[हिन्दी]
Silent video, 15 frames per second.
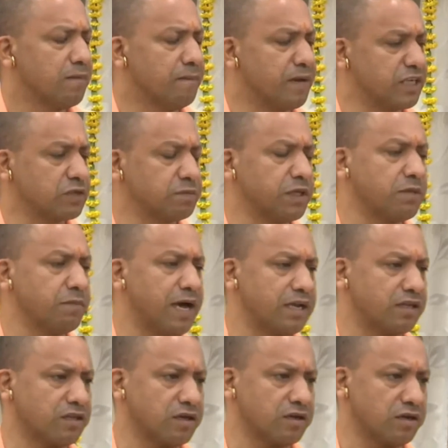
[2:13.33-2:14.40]

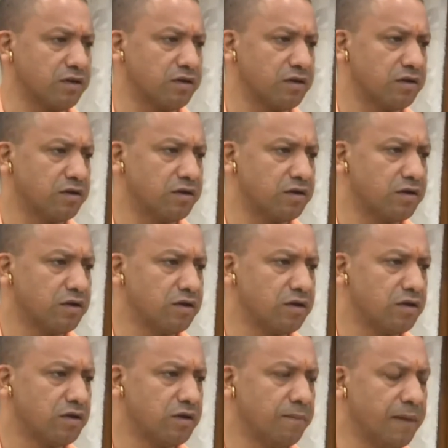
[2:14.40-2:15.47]
बृहस्पतिवार तक
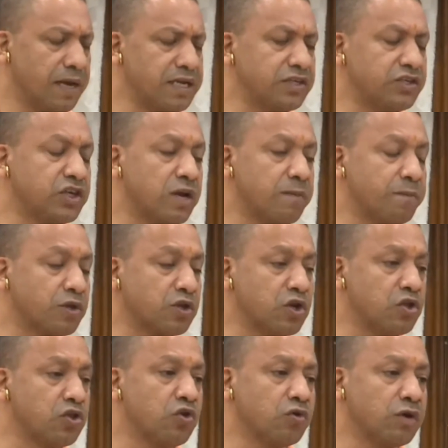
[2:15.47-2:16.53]
मान्य
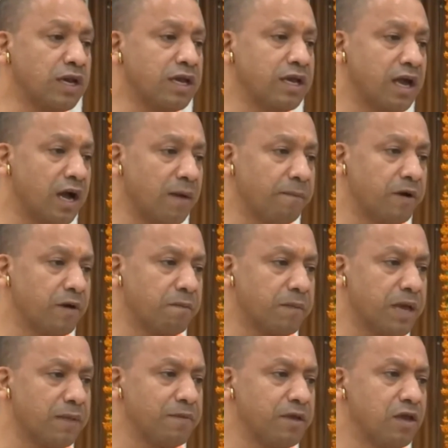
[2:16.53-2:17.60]
जनप्रतिनिधियों के लिए यहाँ पर
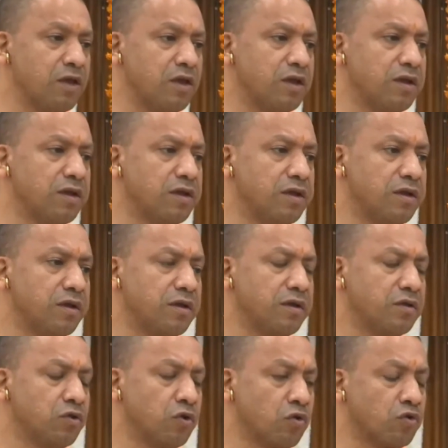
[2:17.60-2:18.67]
मैं भी
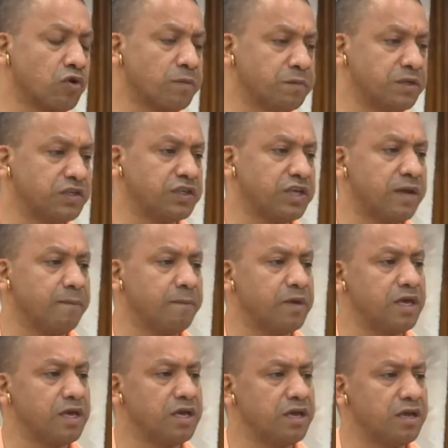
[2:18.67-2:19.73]
दोनों डिप्टी सीएम
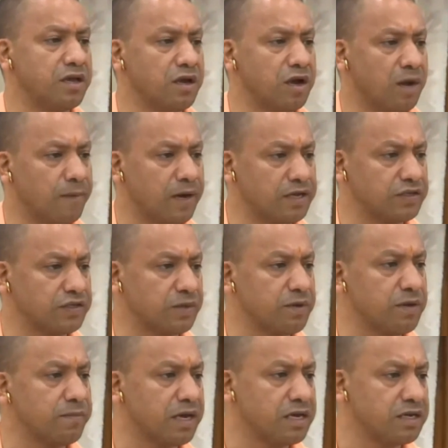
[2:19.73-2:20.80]
भी हमारे
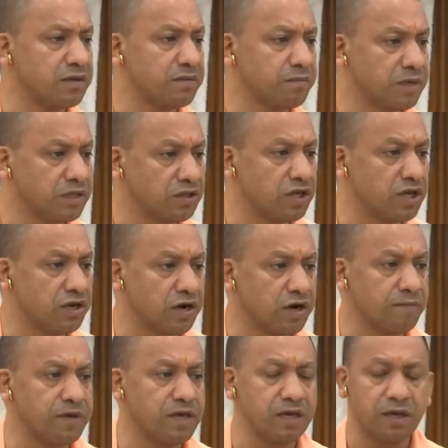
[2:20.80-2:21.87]
सभी मान्य
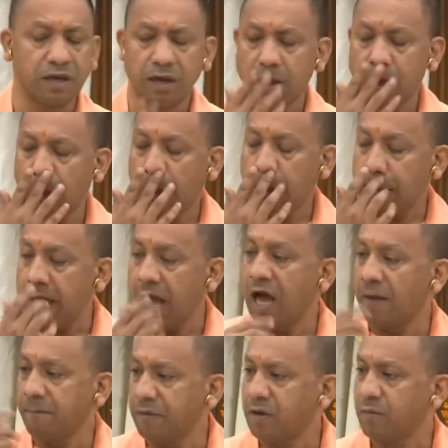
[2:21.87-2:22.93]
मंत्रीगण भी
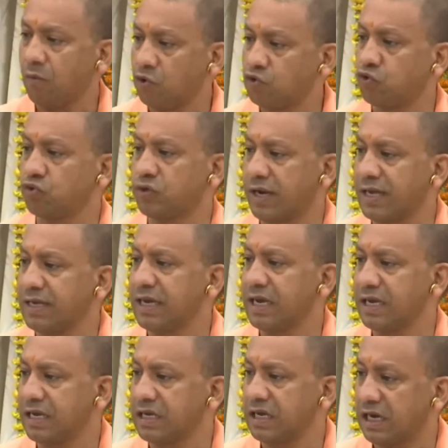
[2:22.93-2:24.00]
यहाँ पर मौजूद रहेंगे
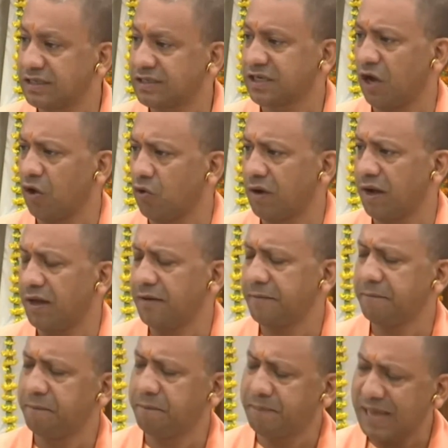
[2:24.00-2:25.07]
लेकिन अच्छा होगा
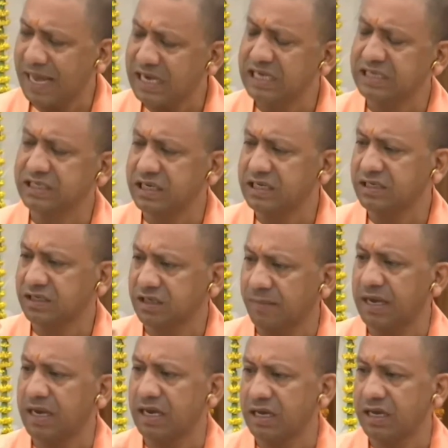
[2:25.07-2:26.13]
पहले से
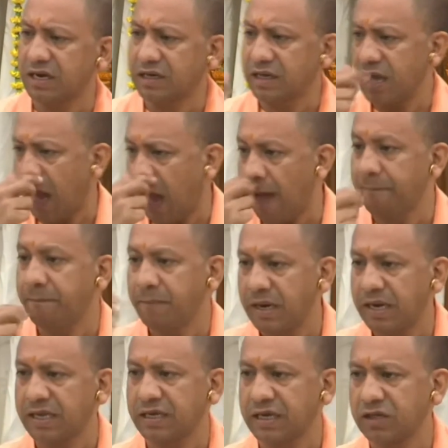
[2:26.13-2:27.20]
समय लेकर के आप
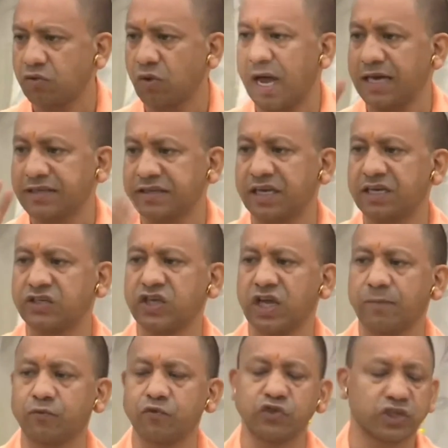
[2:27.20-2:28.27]
मिलेंगे तो आसानी से
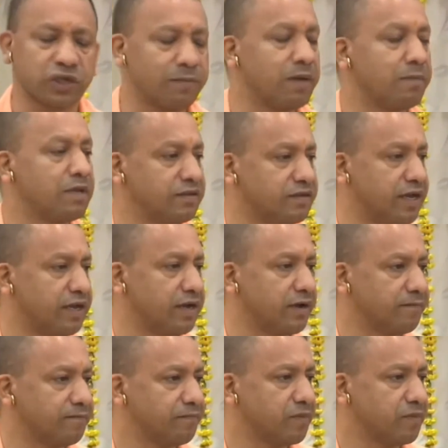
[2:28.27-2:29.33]
आपको समय मिल जाएगा